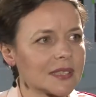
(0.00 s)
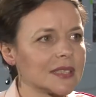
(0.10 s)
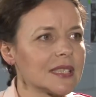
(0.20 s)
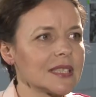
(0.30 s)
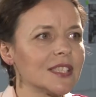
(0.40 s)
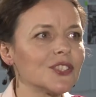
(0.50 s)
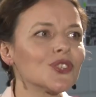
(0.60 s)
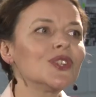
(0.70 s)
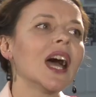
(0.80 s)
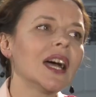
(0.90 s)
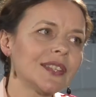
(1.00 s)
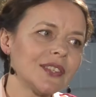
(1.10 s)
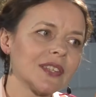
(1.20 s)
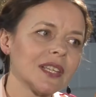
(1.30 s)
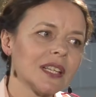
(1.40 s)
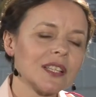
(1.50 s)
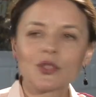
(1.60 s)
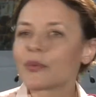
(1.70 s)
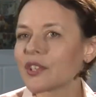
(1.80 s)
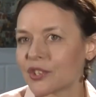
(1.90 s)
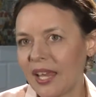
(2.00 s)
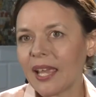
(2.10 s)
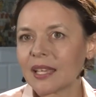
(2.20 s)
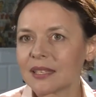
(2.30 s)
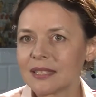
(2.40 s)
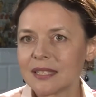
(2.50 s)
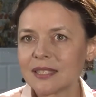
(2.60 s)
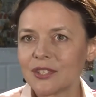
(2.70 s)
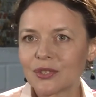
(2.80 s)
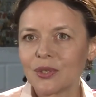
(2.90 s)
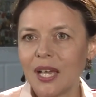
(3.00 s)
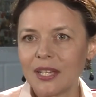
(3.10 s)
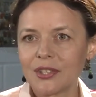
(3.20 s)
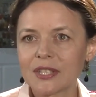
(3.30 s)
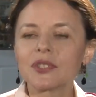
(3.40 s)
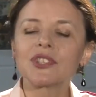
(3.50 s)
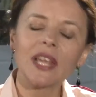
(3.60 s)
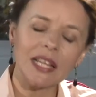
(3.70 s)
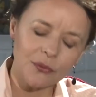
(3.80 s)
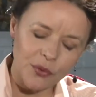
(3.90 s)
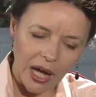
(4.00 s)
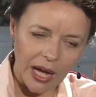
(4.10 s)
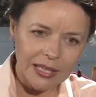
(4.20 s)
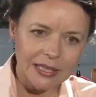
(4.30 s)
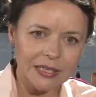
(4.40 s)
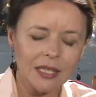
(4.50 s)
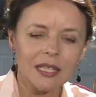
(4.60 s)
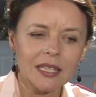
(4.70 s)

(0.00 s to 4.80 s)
Das ist nicht so leicht zu verstecken. Das ist nicht so leicht. Also die stellen Fragen.